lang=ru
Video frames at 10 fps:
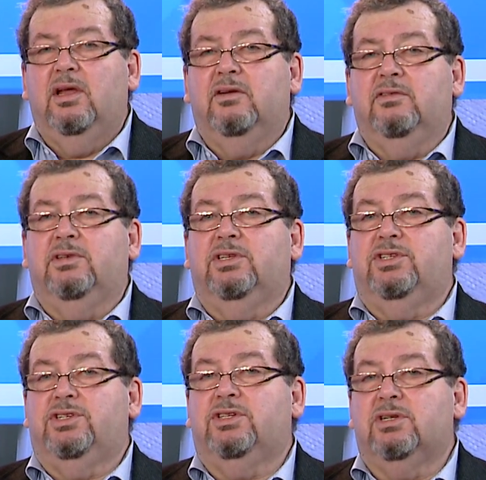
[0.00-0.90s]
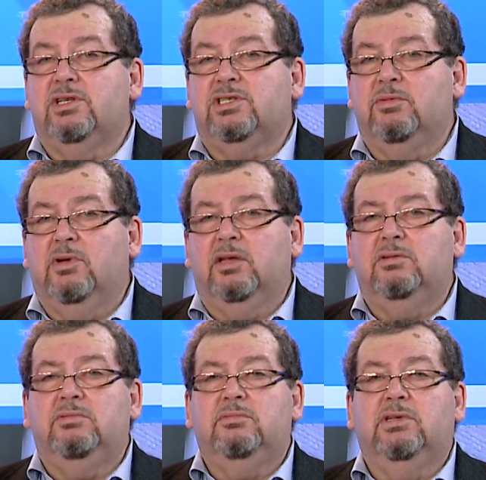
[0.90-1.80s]
В 2014
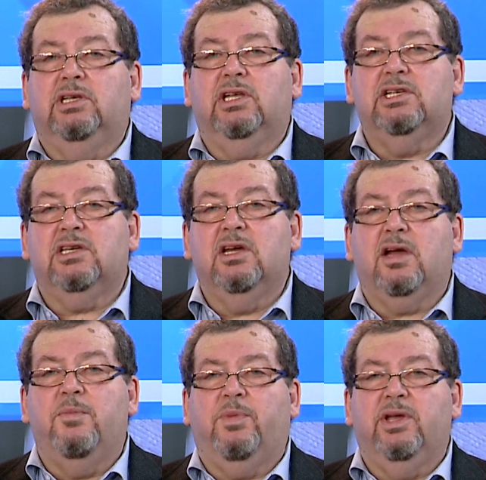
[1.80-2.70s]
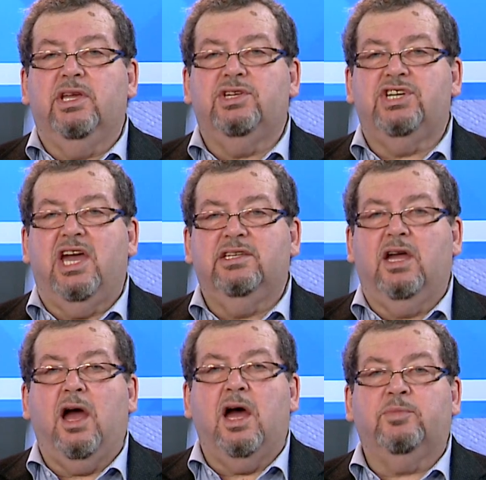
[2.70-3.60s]
году китайская компания China
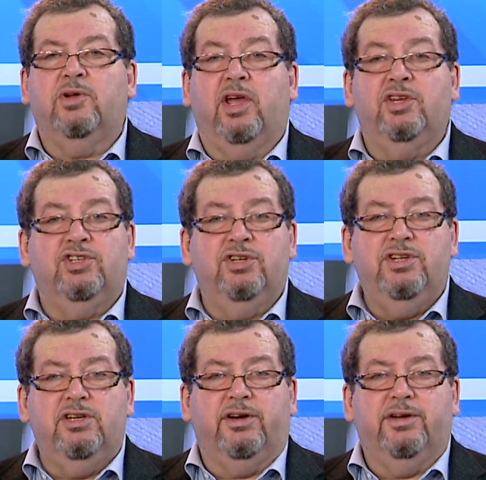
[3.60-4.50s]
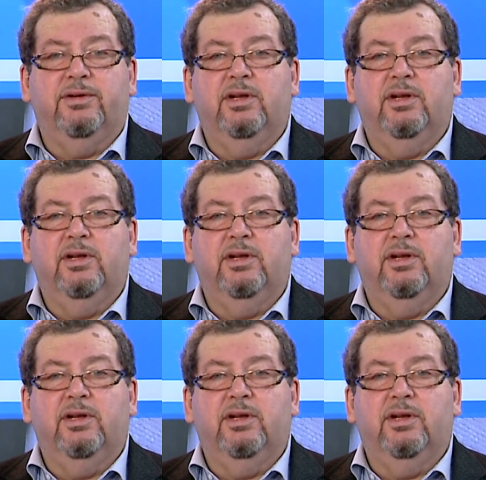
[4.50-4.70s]
Harbor Engineering